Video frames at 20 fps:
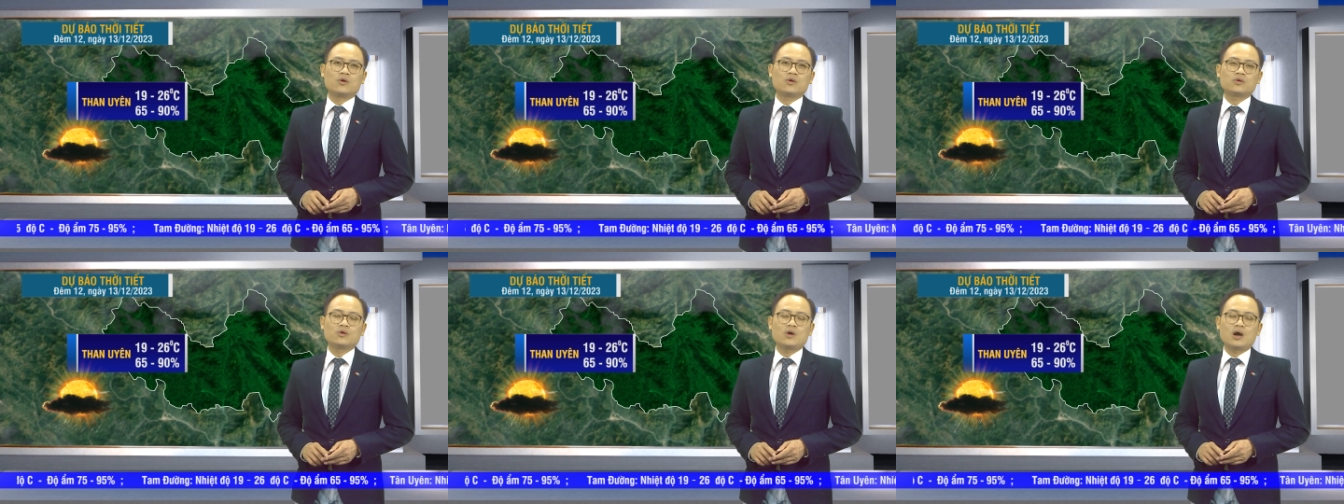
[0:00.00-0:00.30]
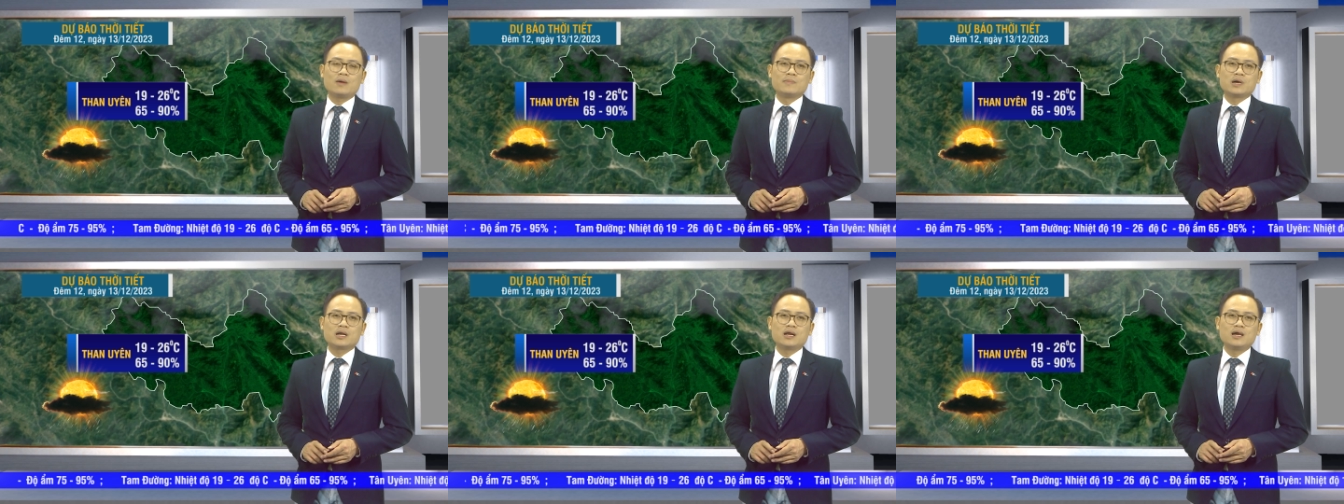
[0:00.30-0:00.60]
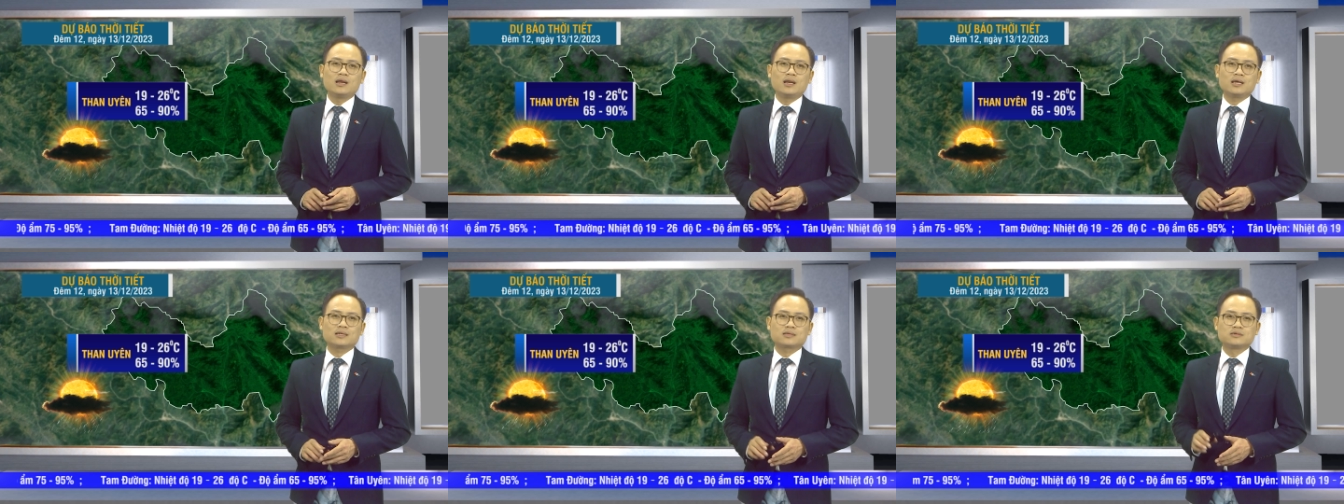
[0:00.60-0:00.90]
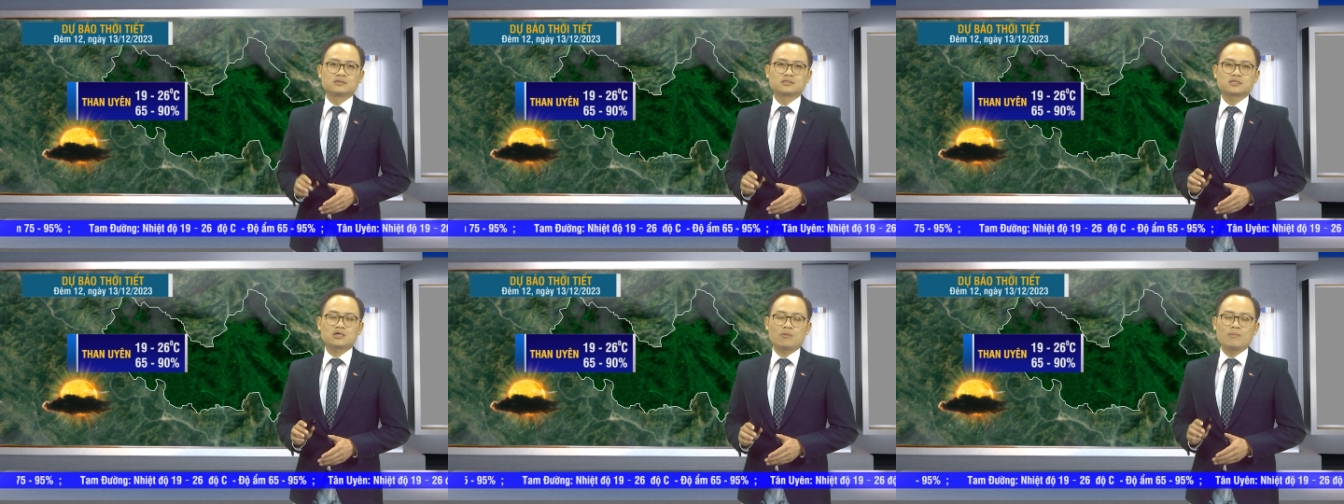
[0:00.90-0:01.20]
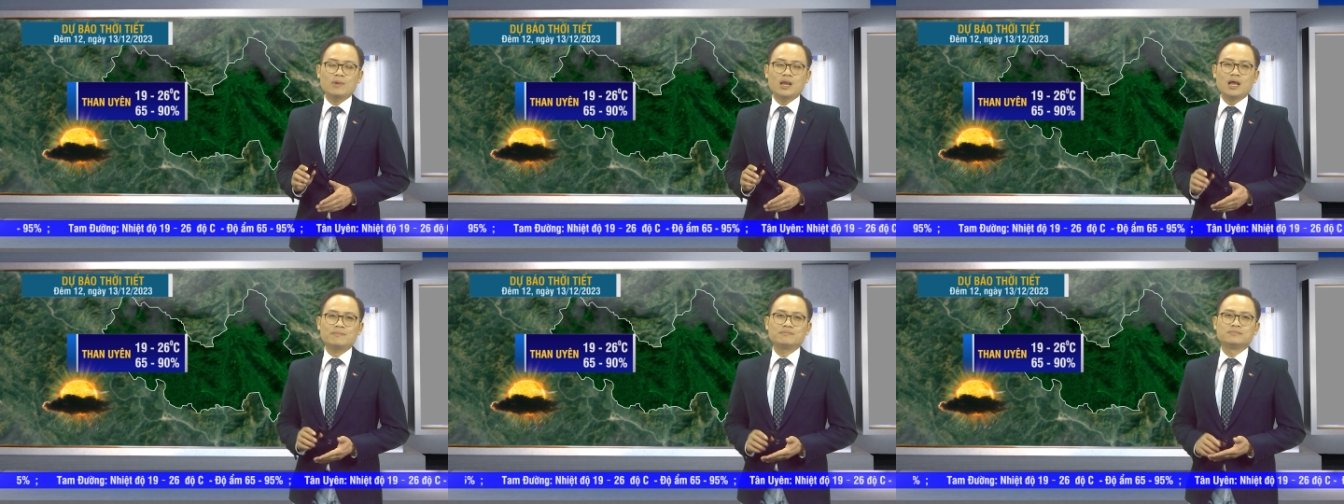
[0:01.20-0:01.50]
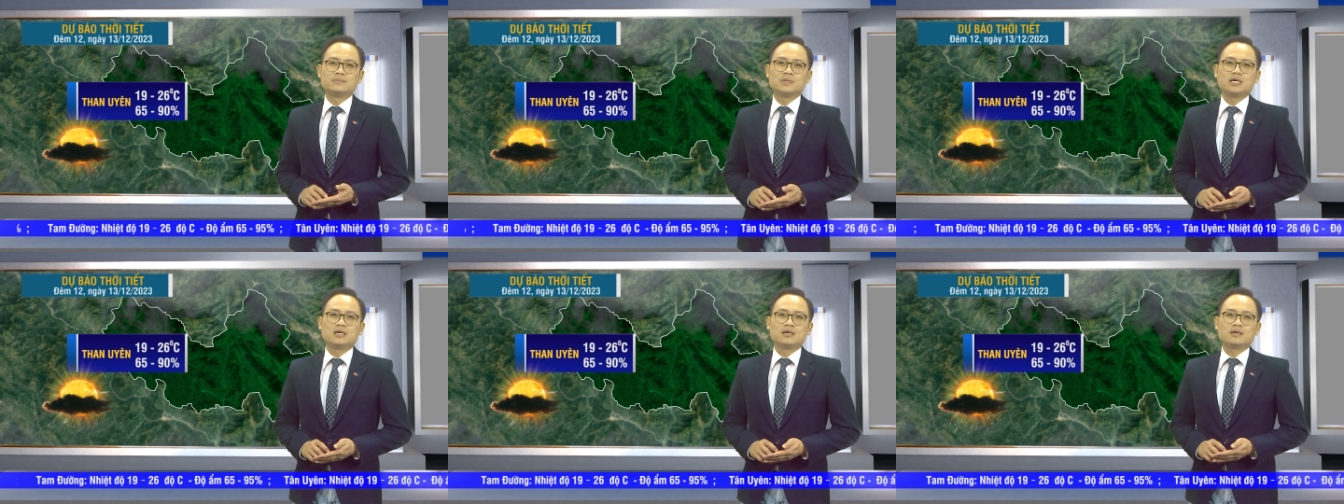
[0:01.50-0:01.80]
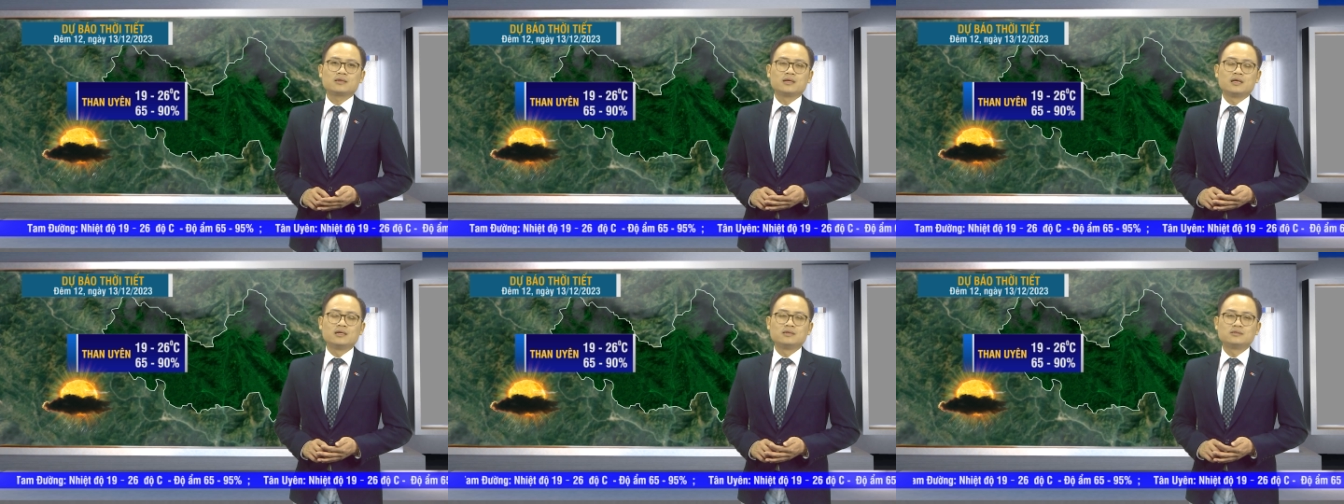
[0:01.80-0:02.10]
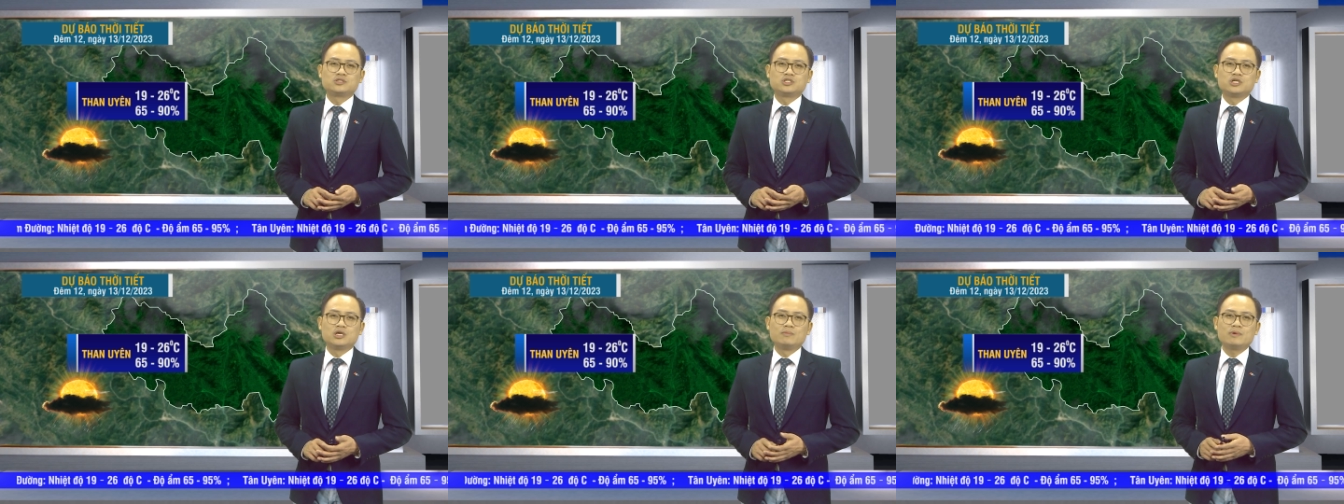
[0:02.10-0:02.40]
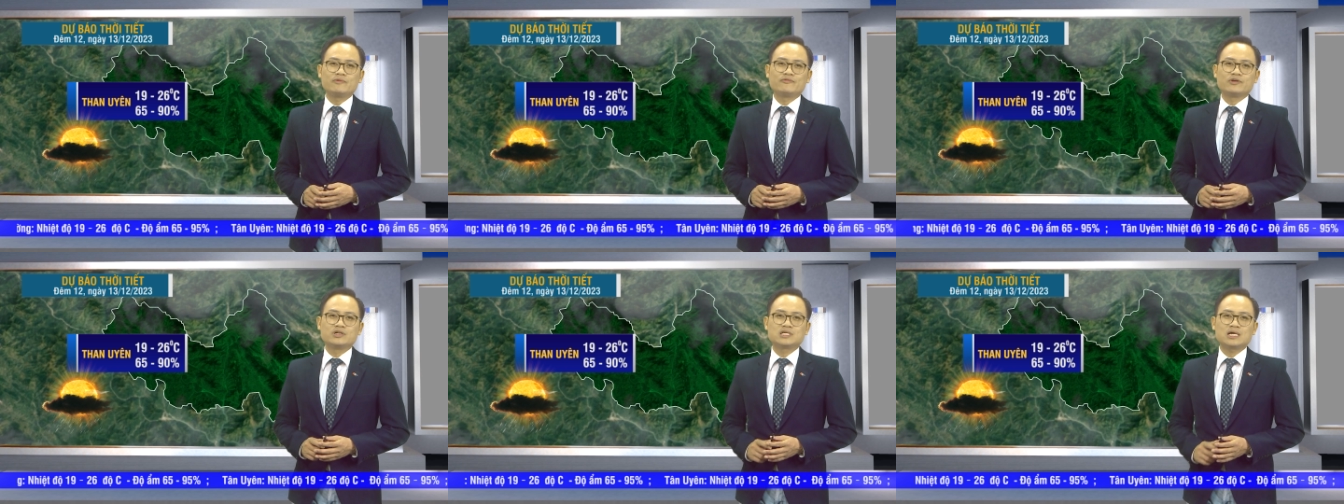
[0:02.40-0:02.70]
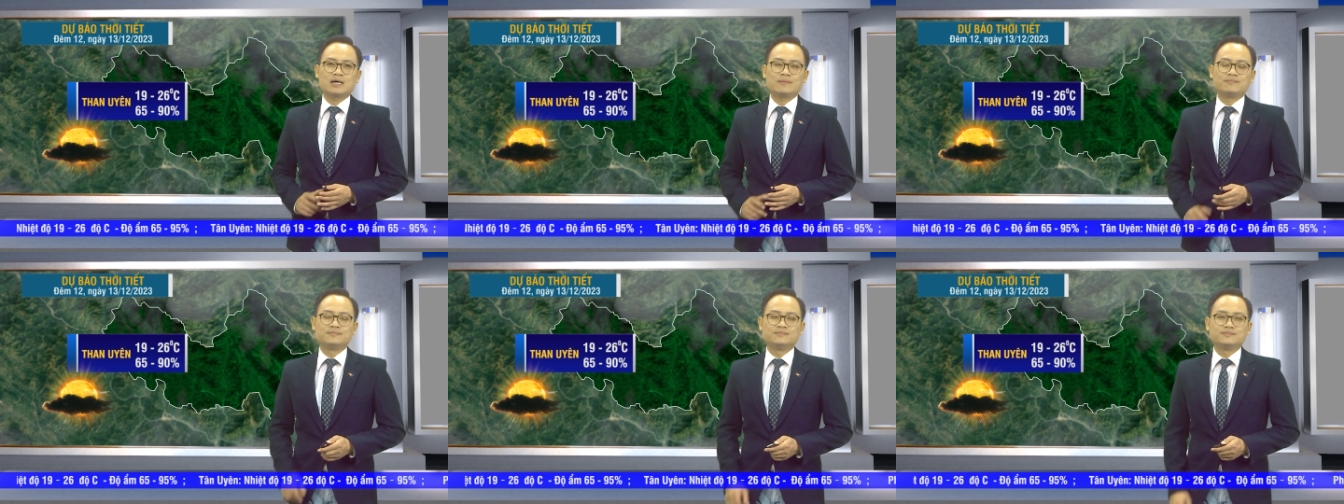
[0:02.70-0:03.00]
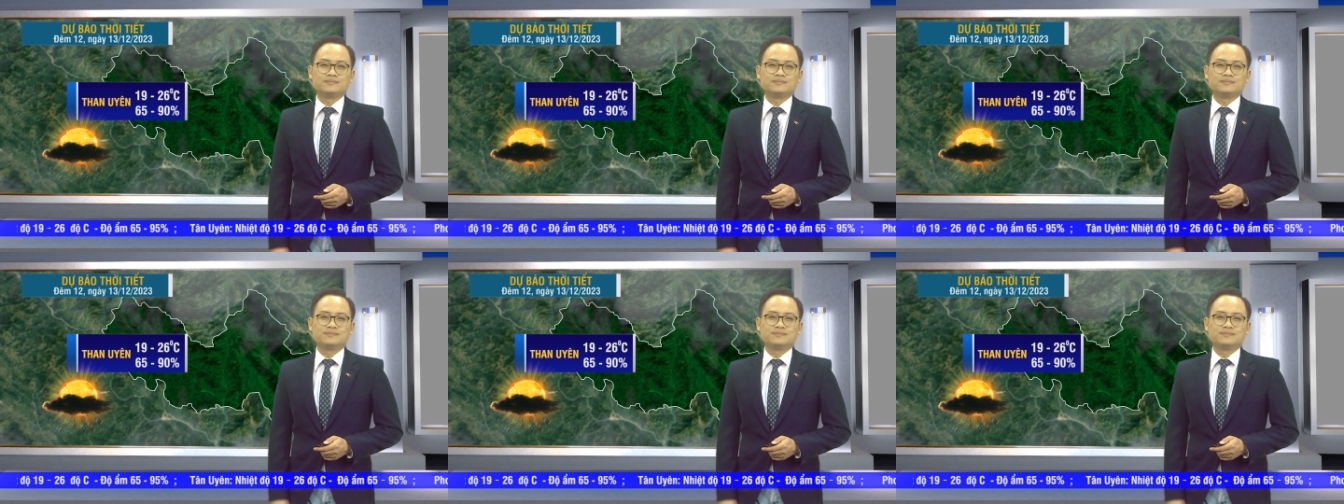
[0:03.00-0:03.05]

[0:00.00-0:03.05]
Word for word: độ ẩm ở đây là từ sáu mươi lăm đến chín mươi phần trăm.